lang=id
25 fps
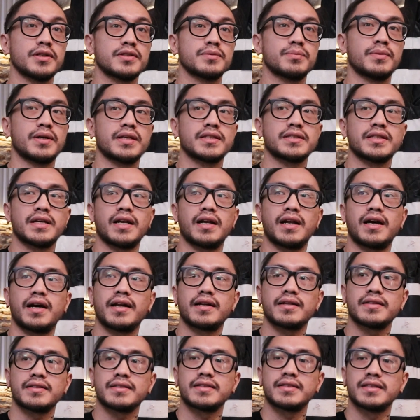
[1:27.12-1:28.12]
mixed martial
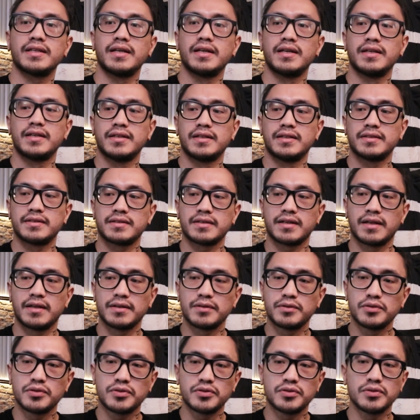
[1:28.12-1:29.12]
arts, uh mhm. -huh.
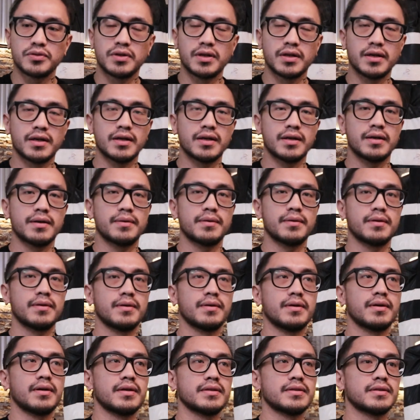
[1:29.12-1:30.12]
sekaligus juga
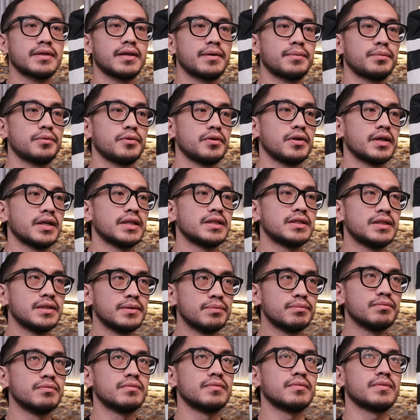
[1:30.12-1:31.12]
saya punya
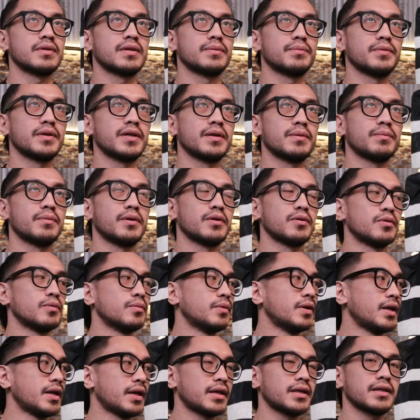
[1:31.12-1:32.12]
gym namanya baku
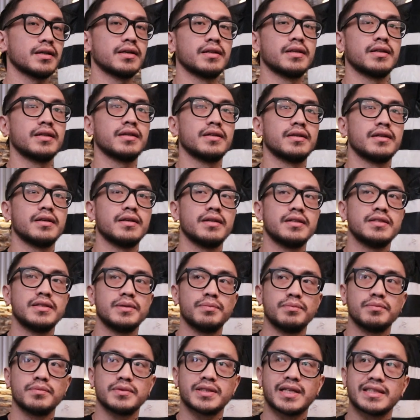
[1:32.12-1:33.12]
belah ini jadi
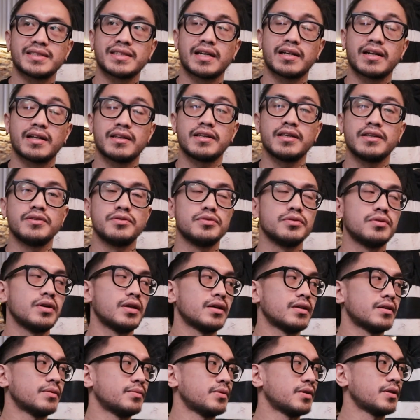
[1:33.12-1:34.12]
gym sasana tinju
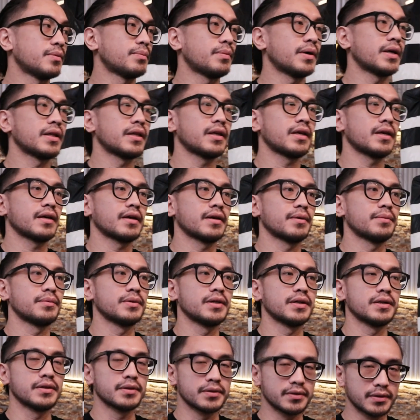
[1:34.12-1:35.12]
lah lebih hmm. tepatnya kayak
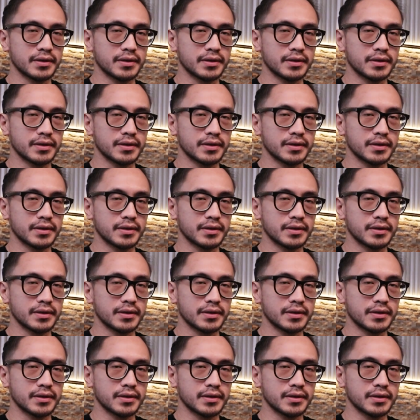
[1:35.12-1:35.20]
begitu